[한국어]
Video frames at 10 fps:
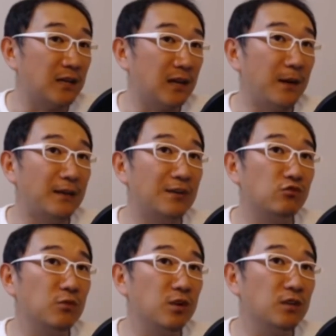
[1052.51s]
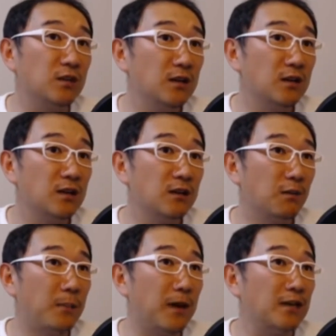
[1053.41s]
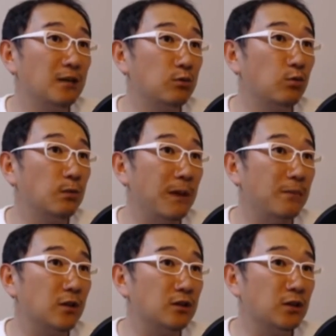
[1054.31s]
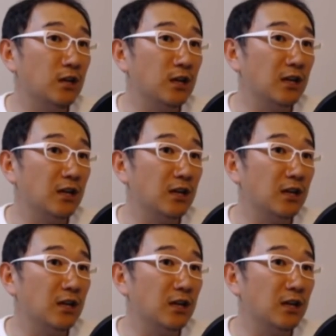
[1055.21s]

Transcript: 예, 받아주면은 뭐 백이 손을 빼면은